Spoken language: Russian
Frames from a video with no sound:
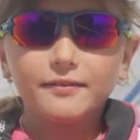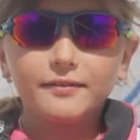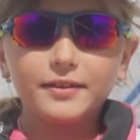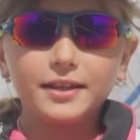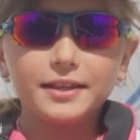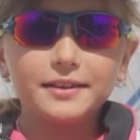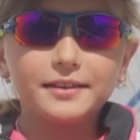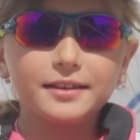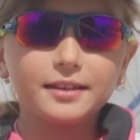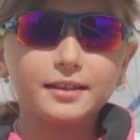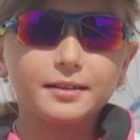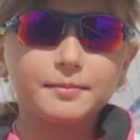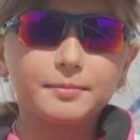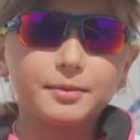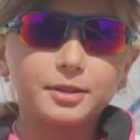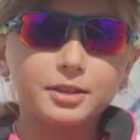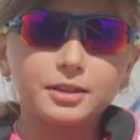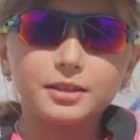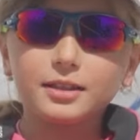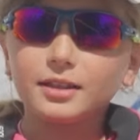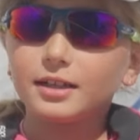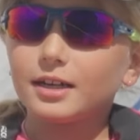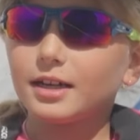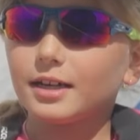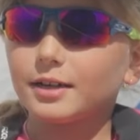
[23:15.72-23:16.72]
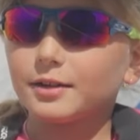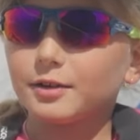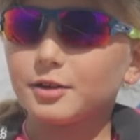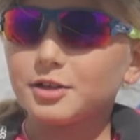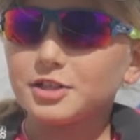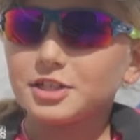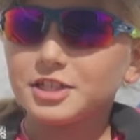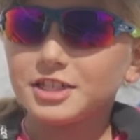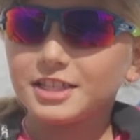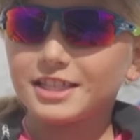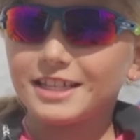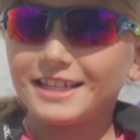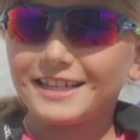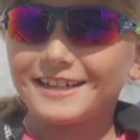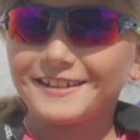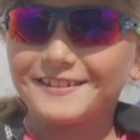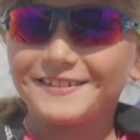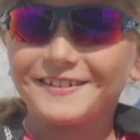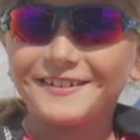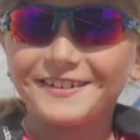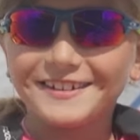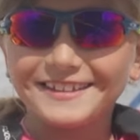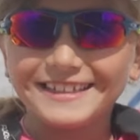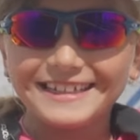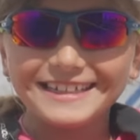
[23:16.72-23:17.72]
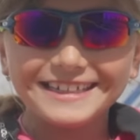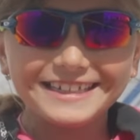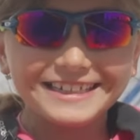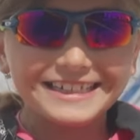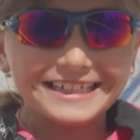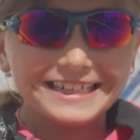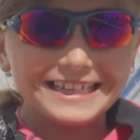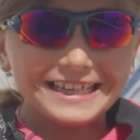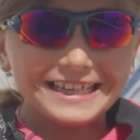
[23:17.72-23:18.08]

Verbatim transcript: ветер был хороший для гонок.